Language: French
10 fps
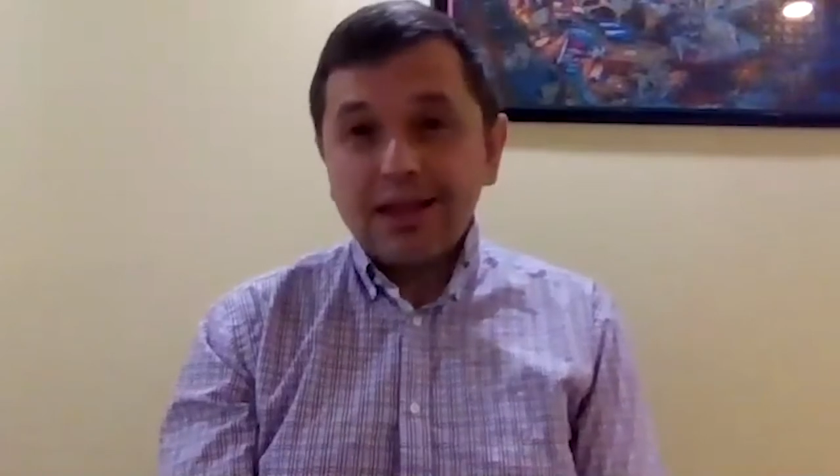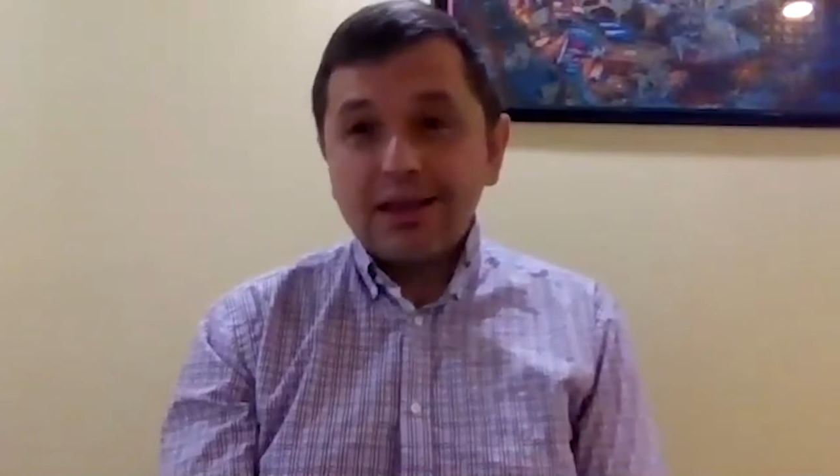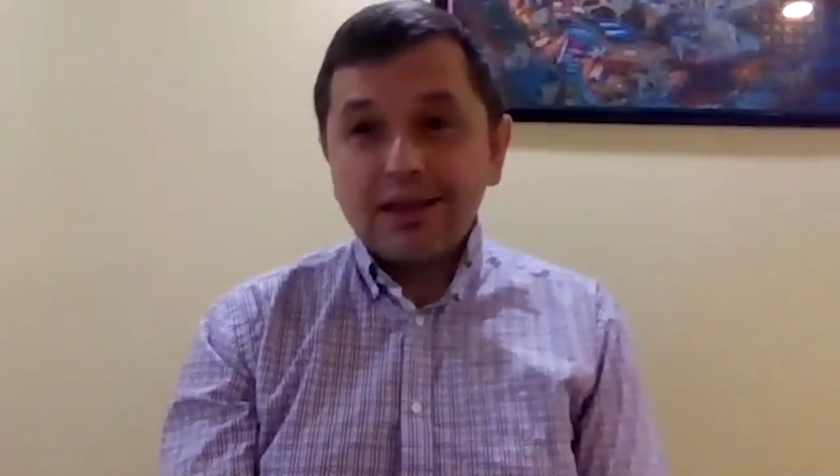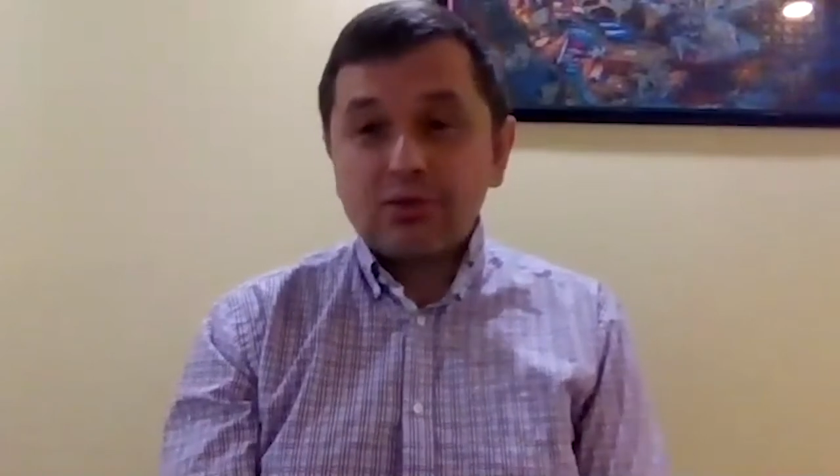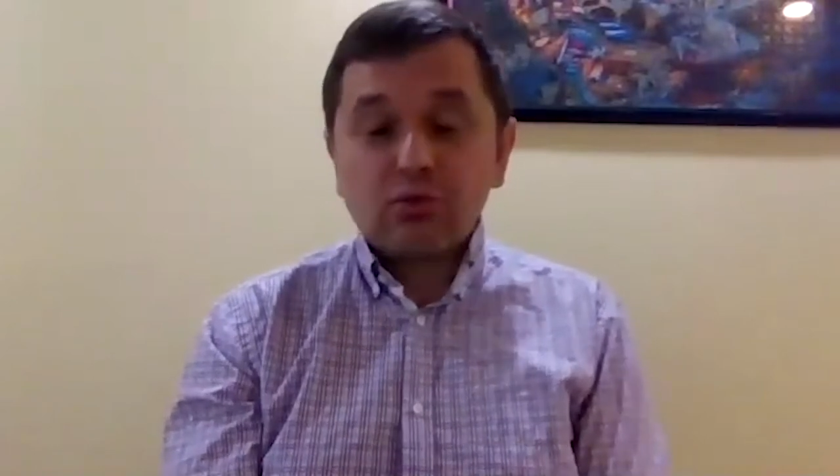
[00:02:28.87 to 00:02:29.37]

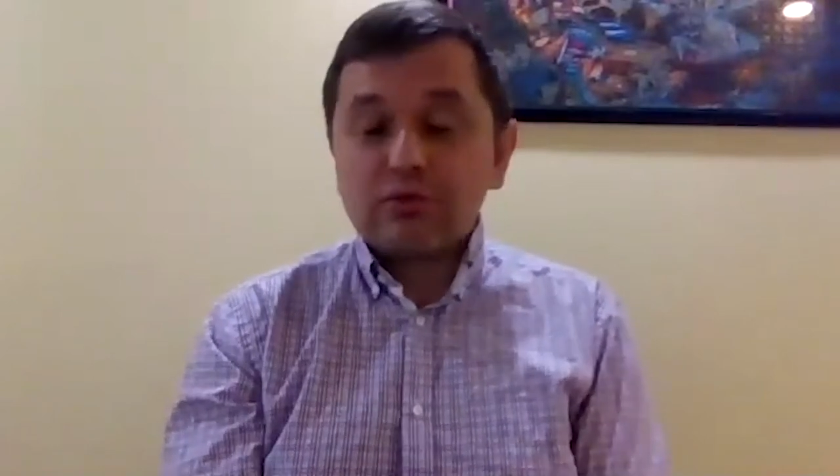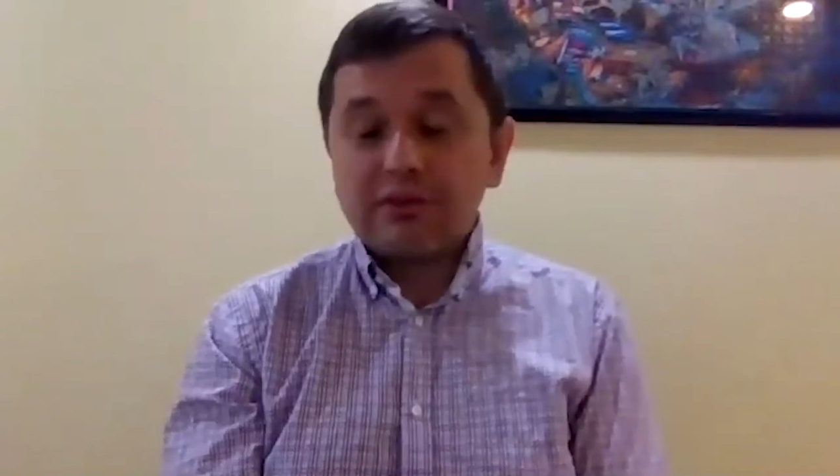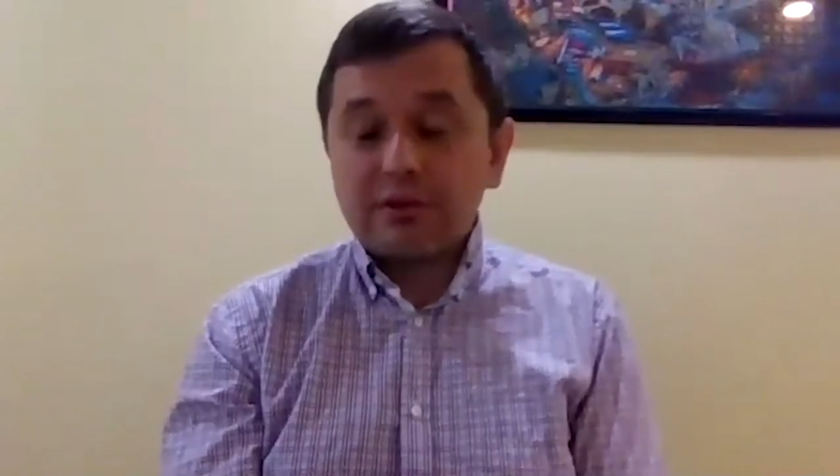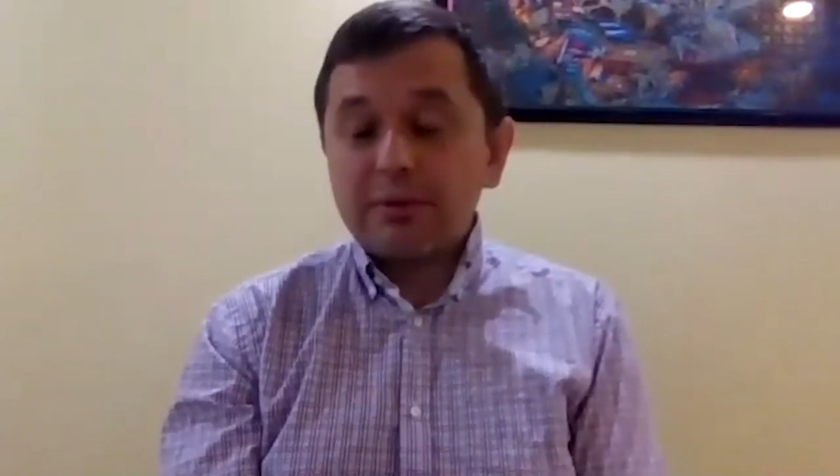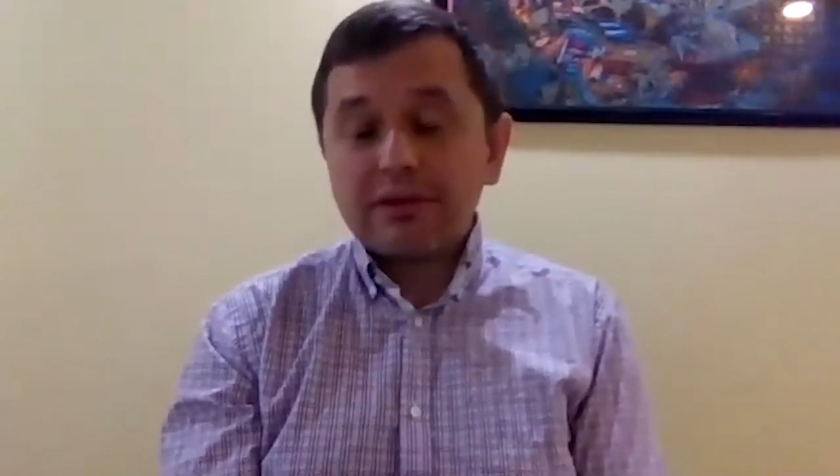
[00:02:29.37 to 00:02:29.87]
Et ce qu'on ne
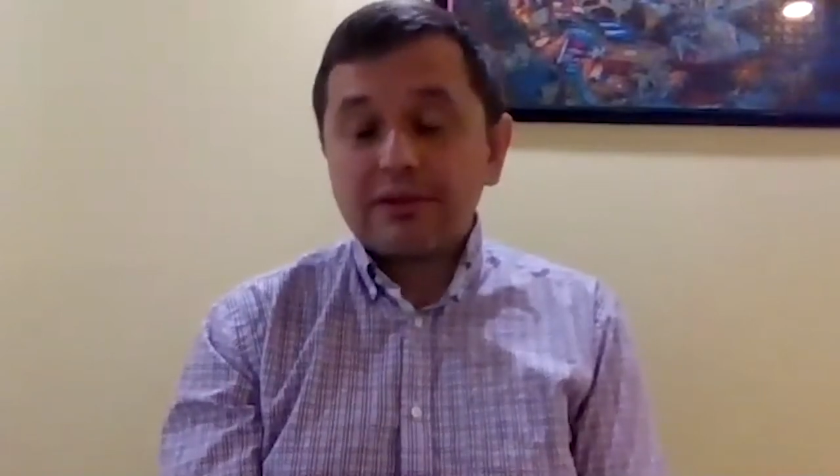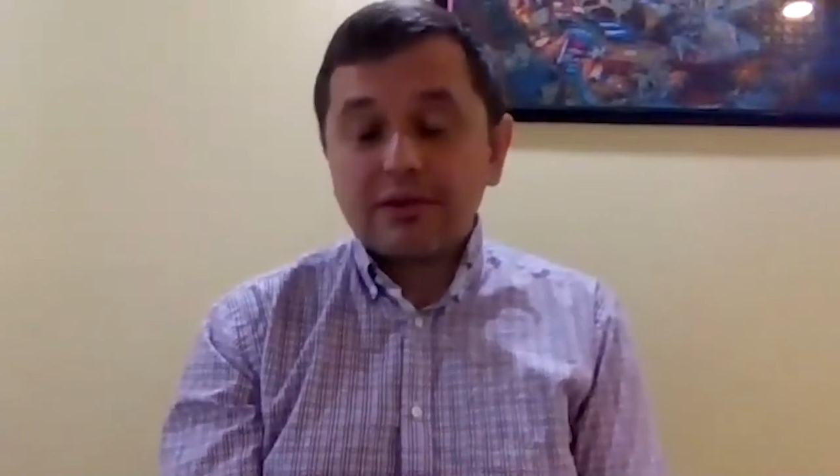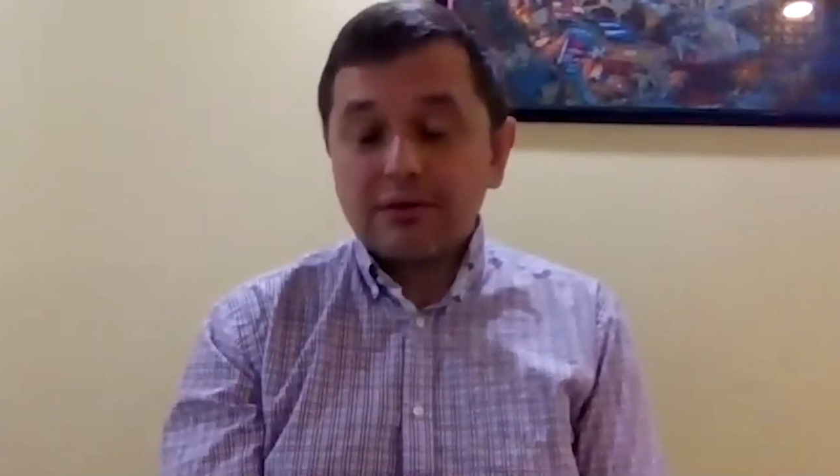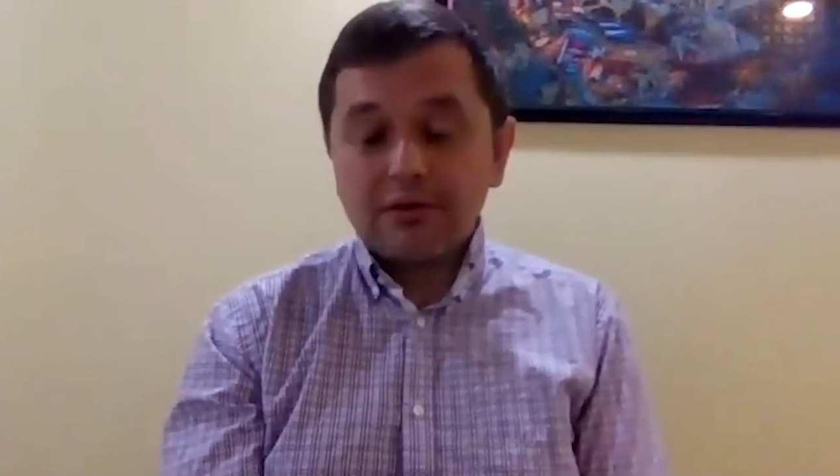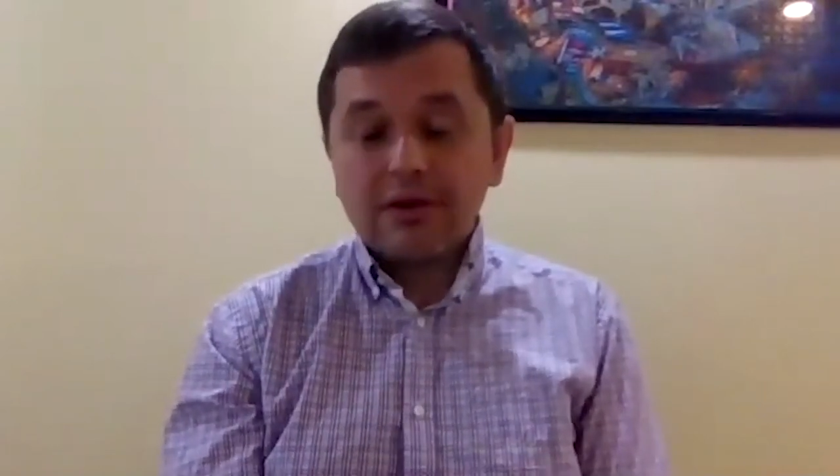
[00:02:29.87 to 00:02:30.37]
savait pas, c'est
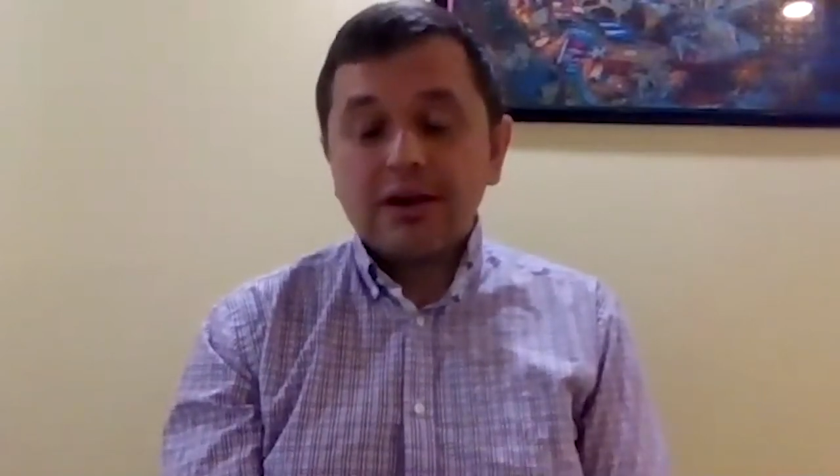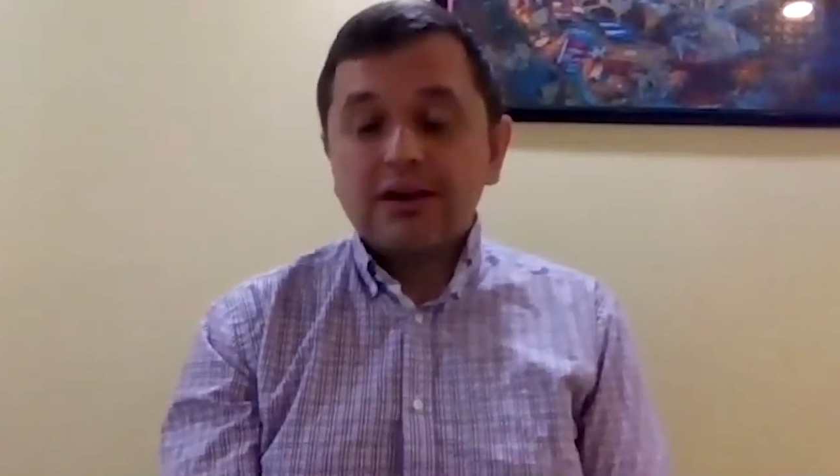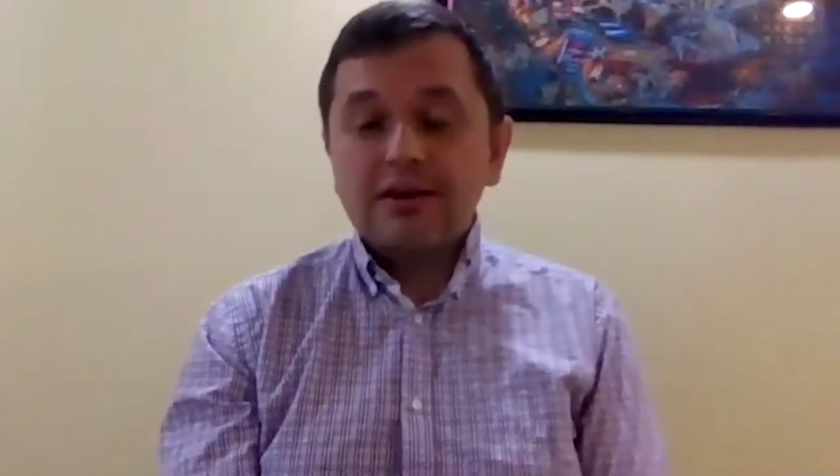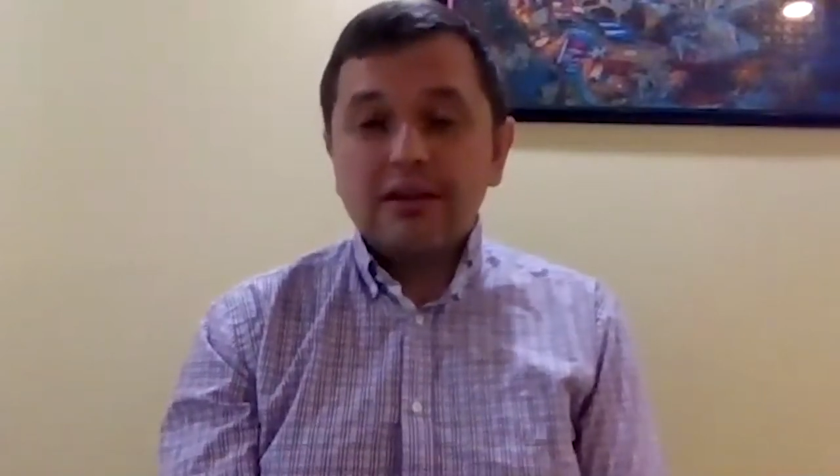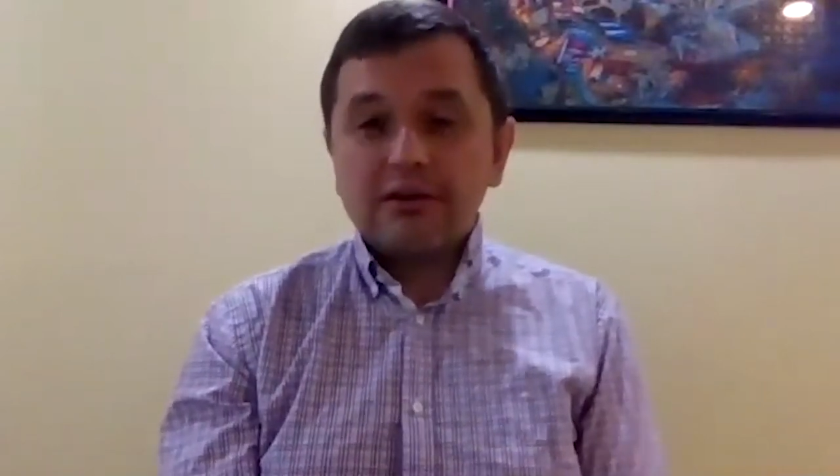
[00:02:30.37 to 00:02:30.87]
que
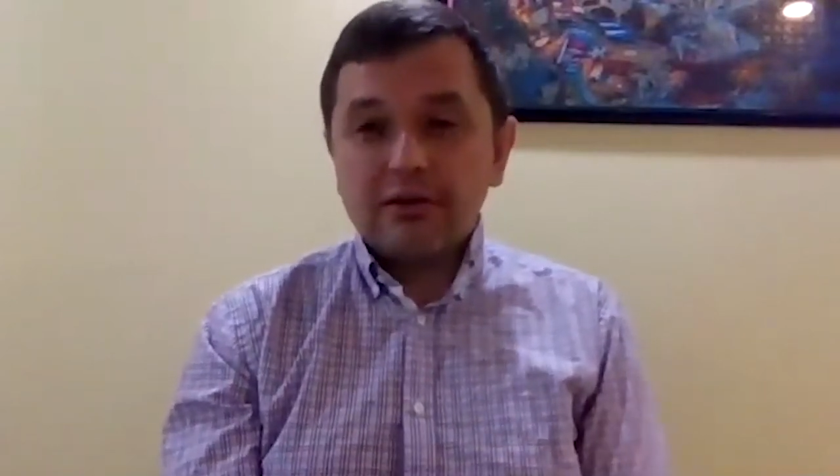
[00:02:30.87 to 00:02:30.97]
ils